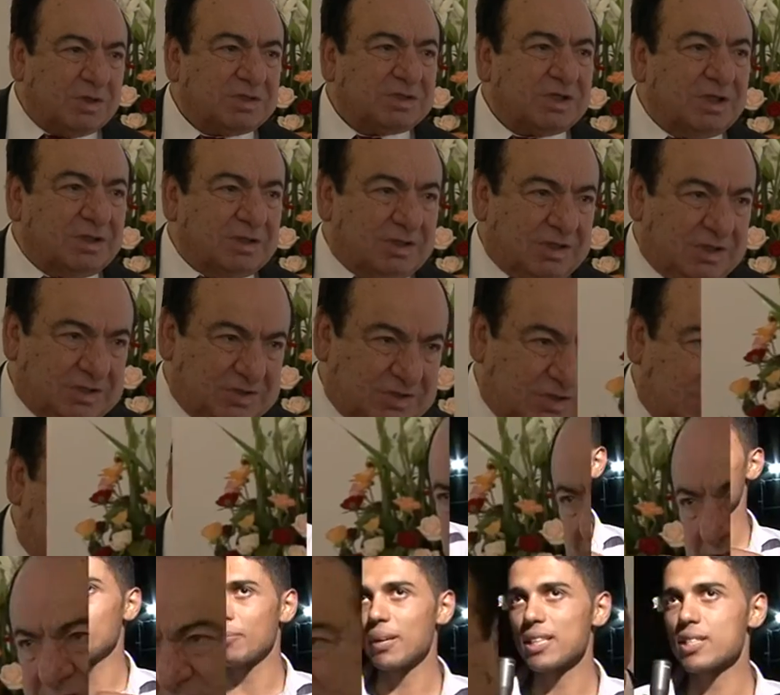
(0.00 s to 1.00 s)

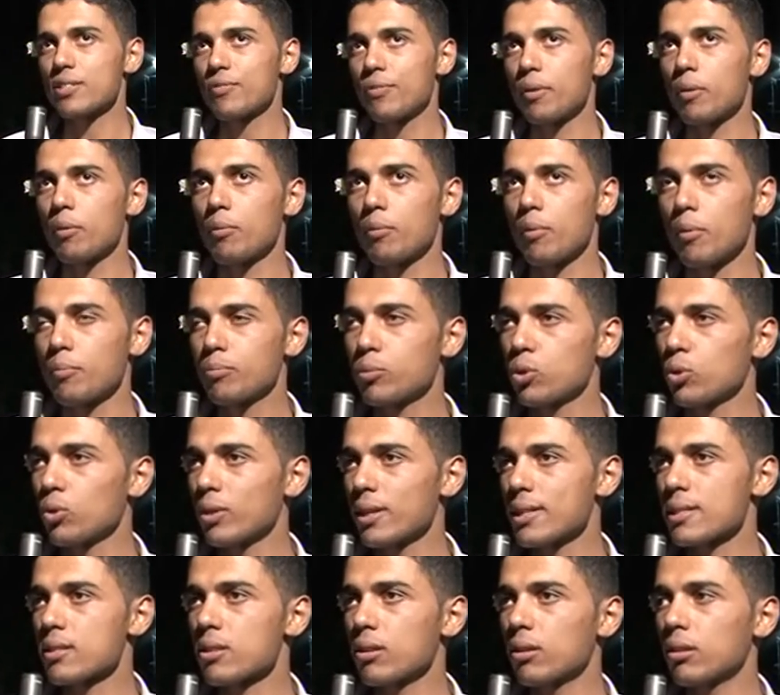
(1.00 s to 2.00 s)
وستظل بس في
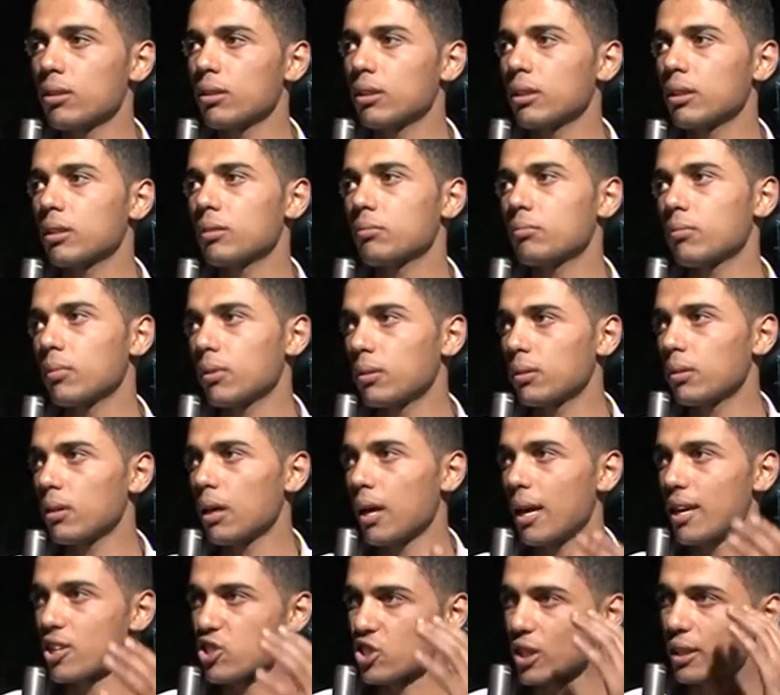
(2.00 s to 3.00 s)
بتونس هون
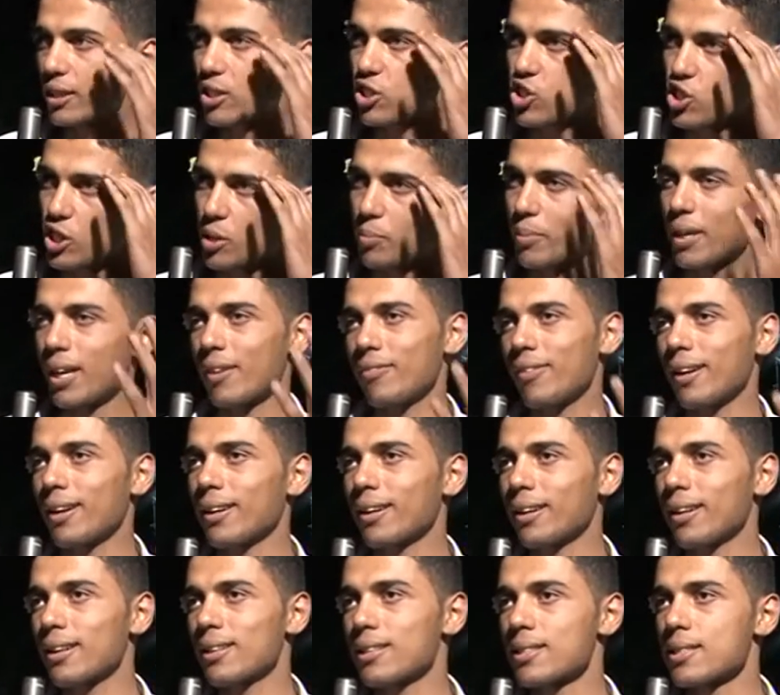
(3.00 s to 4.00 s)
عن جد شيء بيرفع
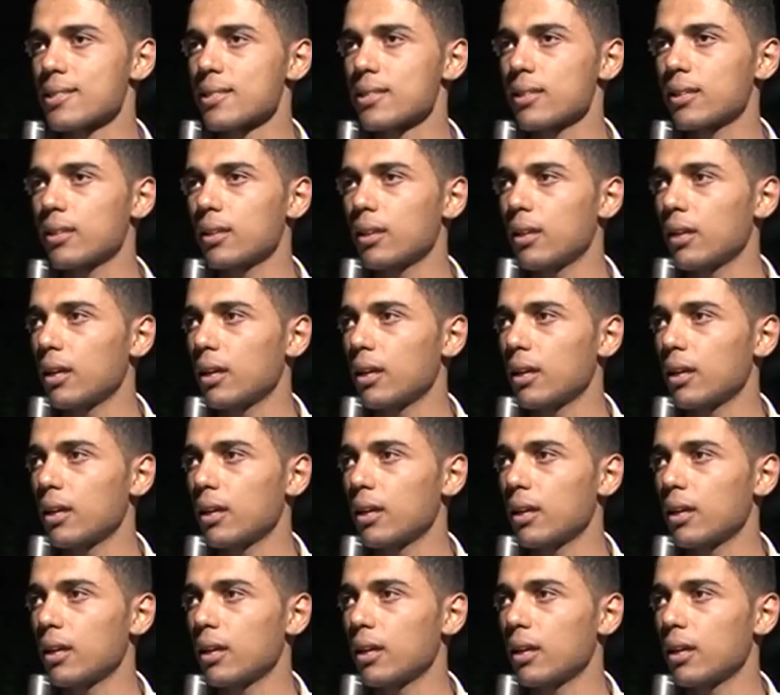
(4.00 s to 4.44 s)
الراس